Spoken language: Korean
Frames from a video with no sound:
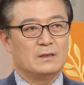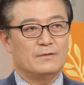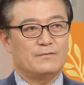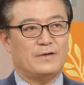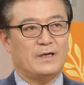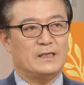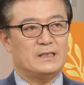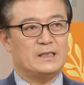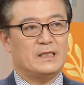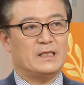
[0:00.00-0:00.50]

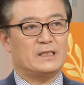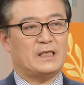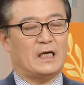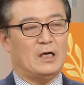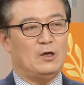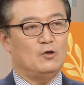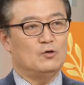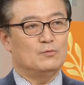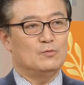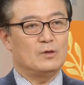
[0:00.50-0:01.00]
세제
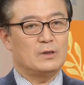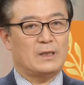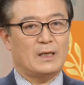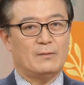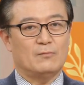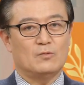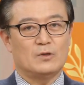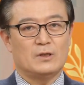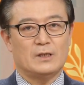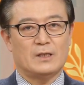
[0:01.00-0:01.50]
잔류물
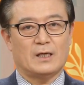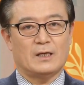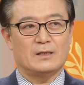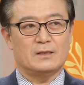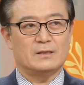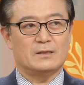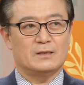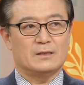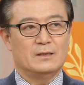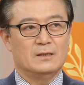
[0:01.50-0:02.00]

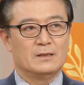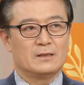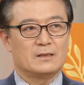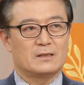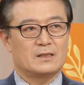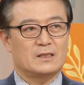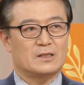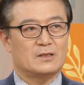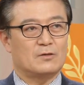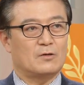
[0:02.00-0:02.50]
때문이라는
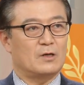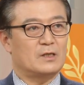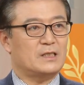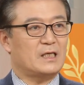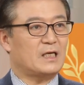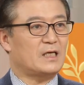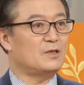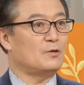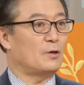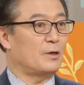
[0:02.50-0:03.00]
증거를
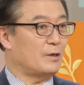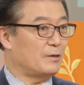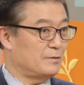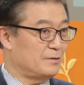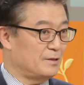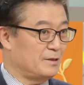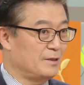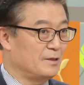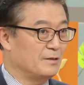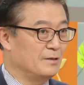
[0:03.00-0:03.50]
찾긴
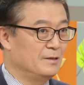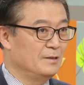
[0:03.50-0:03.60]
어렵거든요.